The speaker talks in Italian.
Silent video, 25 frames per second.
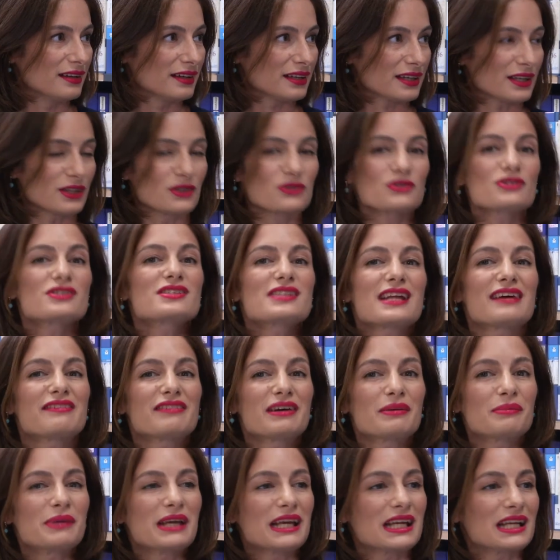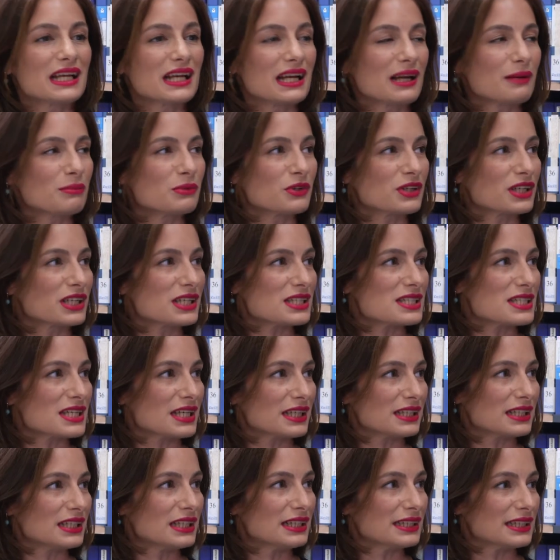che non stava bene alla borghesia
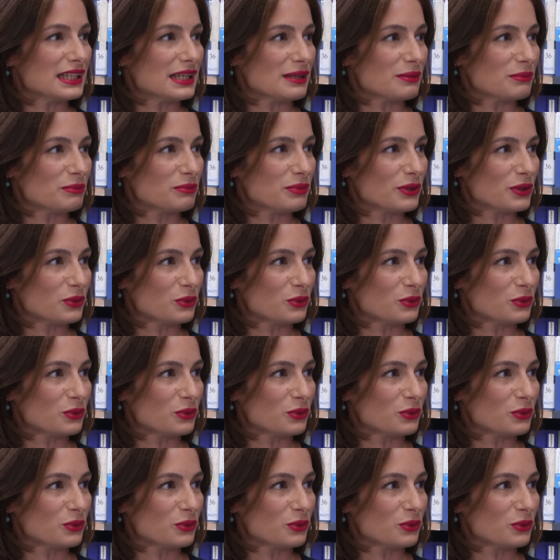del tempo e